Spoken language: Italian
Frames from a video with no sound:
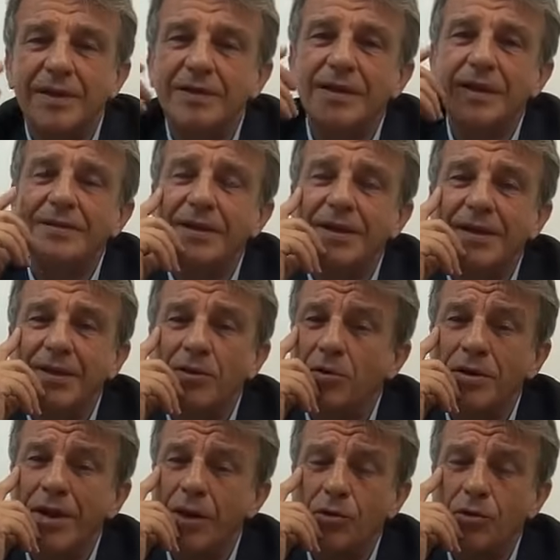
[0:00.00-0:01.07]
dal terreno,
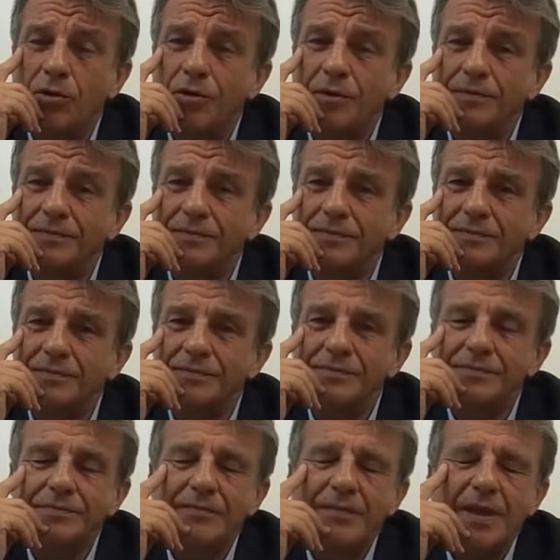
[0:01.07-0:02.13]
non è loro.
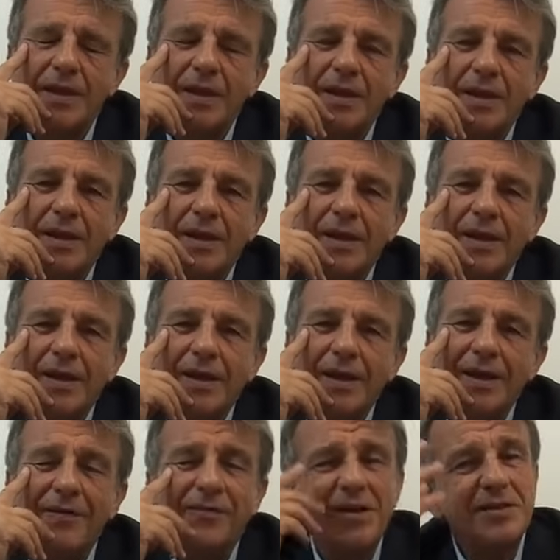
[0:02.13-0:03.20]

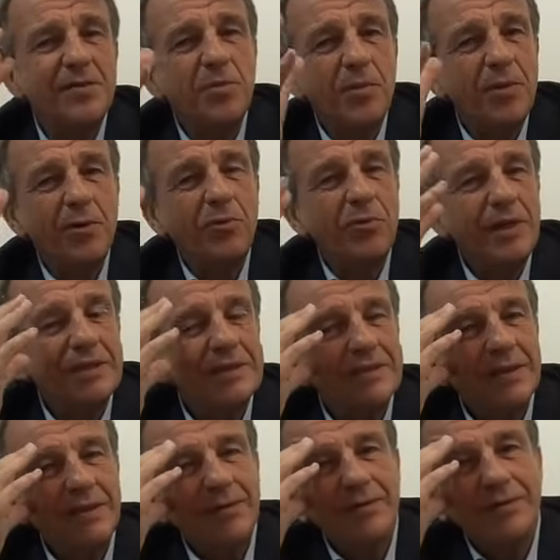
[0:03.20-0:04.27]
E la frase è più o meno
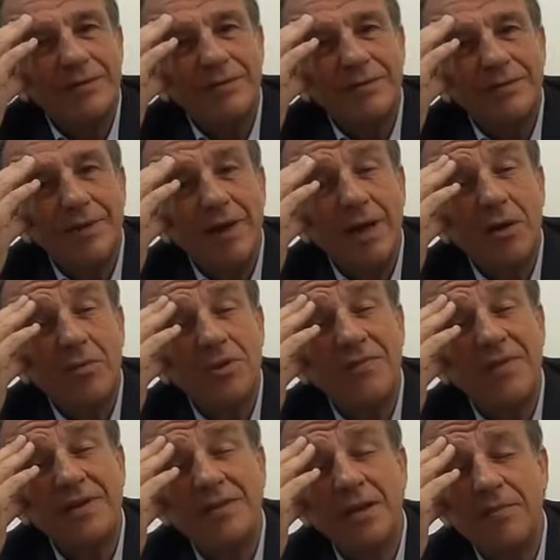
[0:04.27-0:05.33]
questa, no? Eh, come si
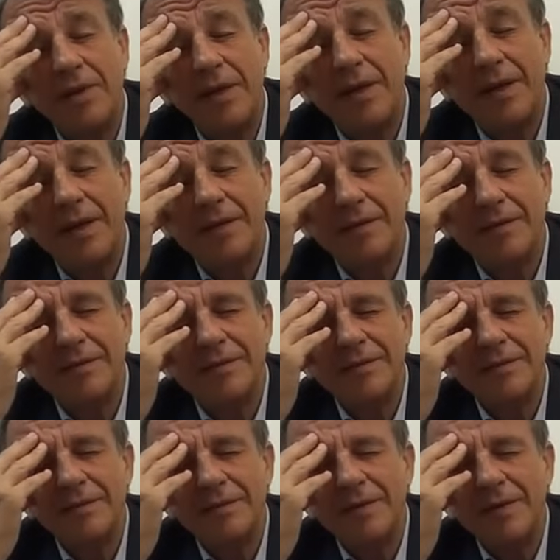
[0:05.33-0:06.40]
fa a star bene
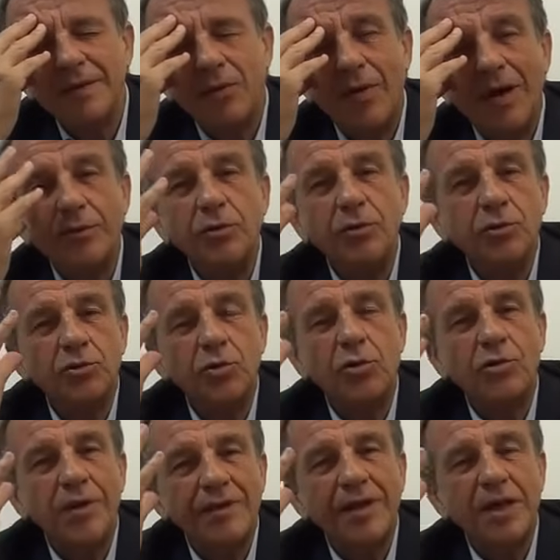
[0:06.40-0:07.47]
quando
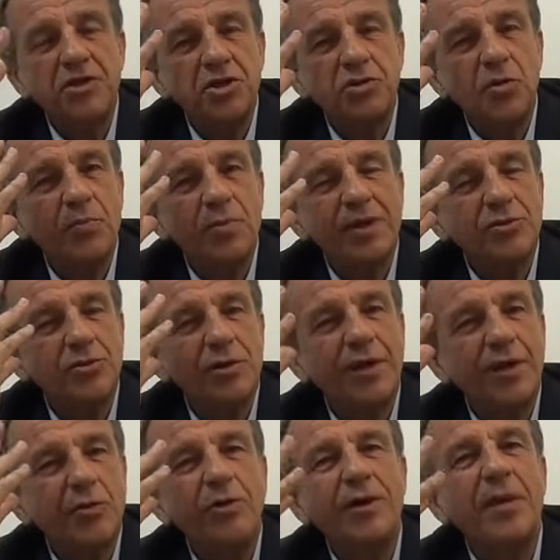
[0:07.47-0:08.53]
intorno a te ci sono persone
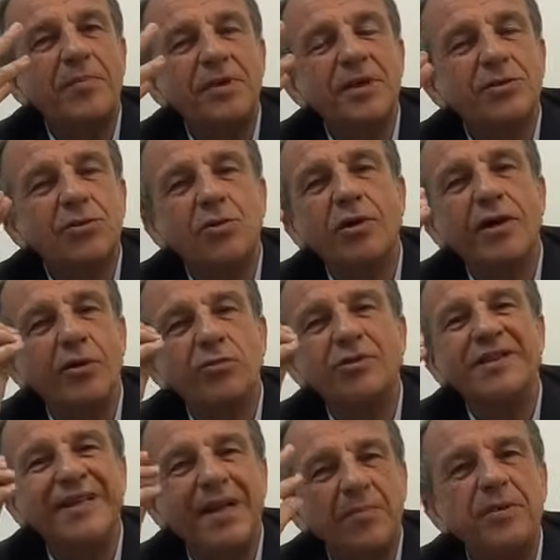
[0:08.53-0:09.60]
che non capiscono, che non
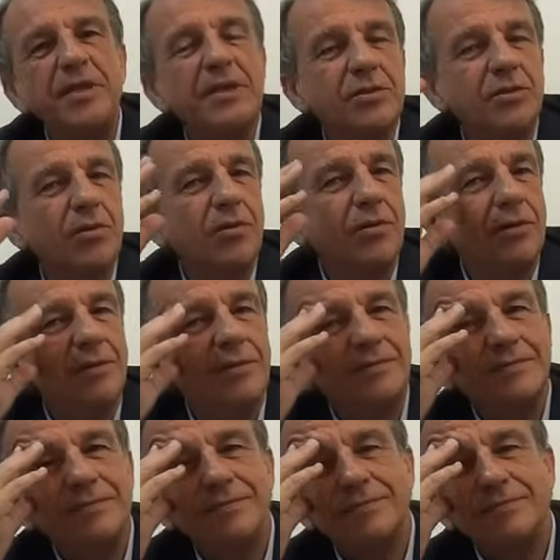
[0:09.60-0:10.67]
ti capiscono, no?